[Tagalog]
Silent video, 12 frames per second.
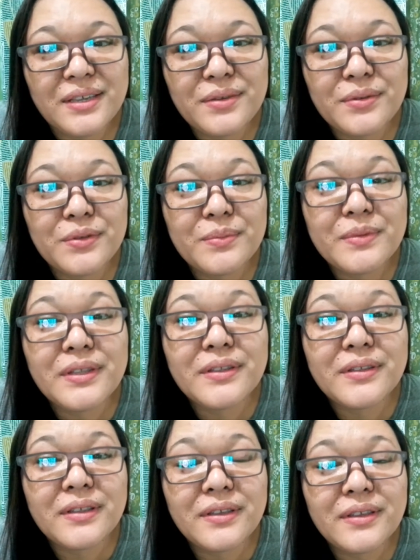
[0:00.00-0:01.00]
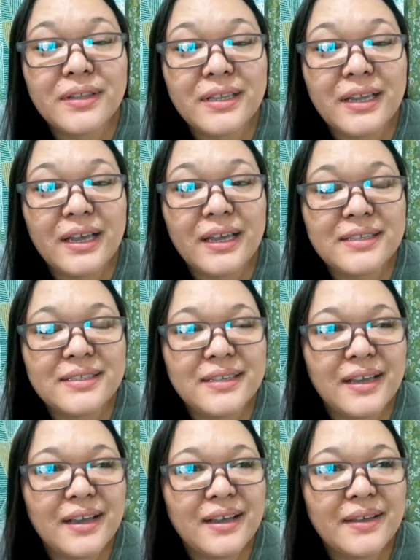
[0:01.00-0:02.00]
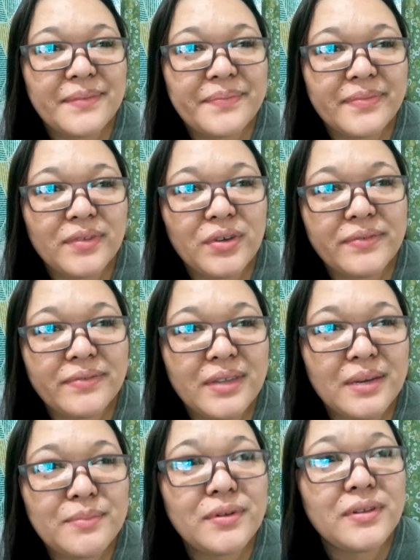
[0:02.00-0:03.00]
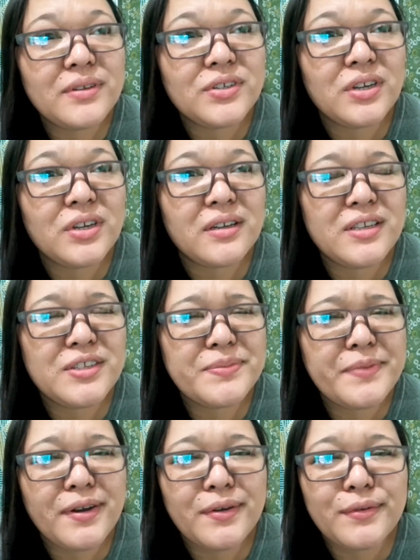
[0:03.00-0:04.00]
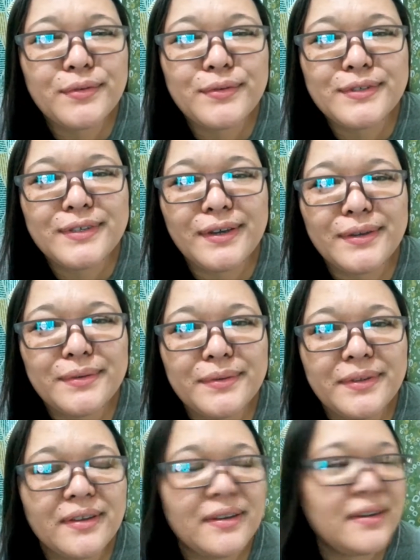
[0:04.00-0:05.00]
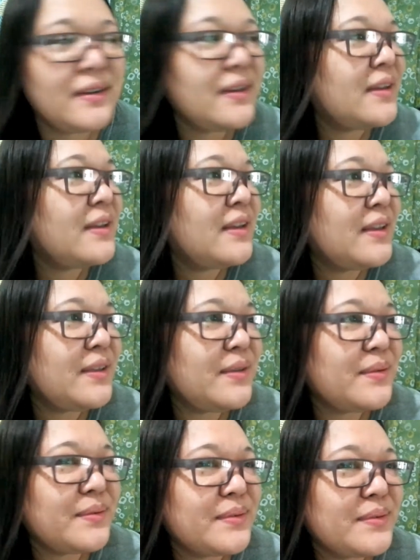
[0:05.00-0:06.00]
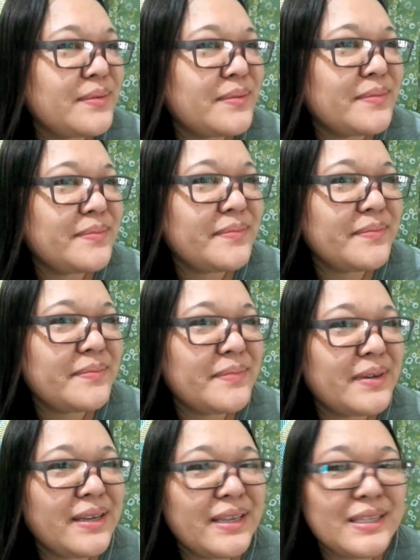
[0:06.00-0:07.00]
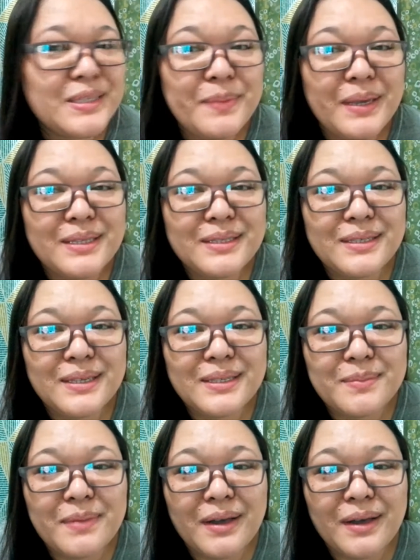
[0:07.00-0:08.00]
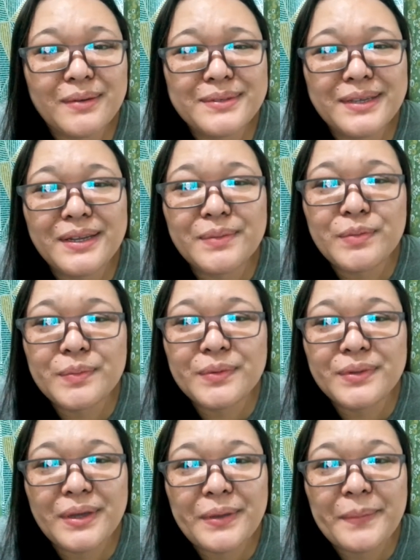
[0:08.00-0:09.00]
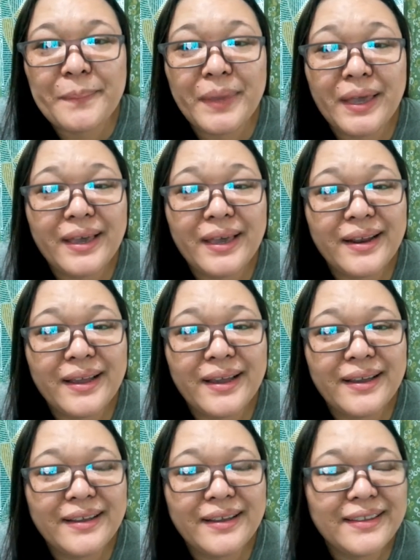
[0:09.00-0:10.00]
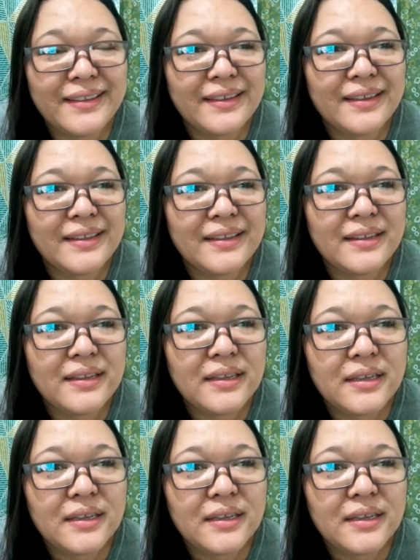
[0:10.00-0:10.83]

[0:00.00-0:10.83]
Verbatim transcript: Sa YouTube rin din guys, uh, OFW siya, na-inspire ako dun sa ano niya, yung mga expenses ba, kung saan napupunta yung pera, ganyan.